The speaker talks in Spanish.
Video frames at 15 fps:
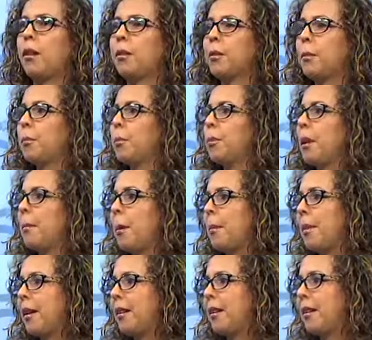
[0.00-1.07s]
¿y cómo una
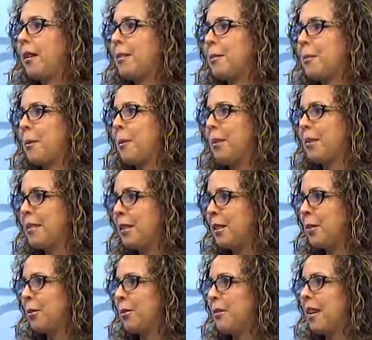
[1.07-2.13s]
mamá deja a su
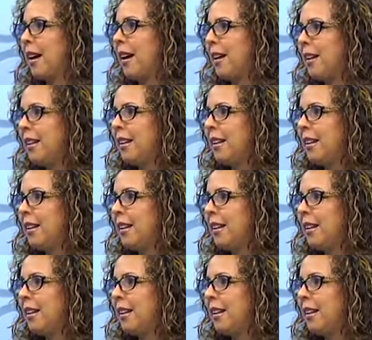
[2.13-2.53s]
bebecito ya?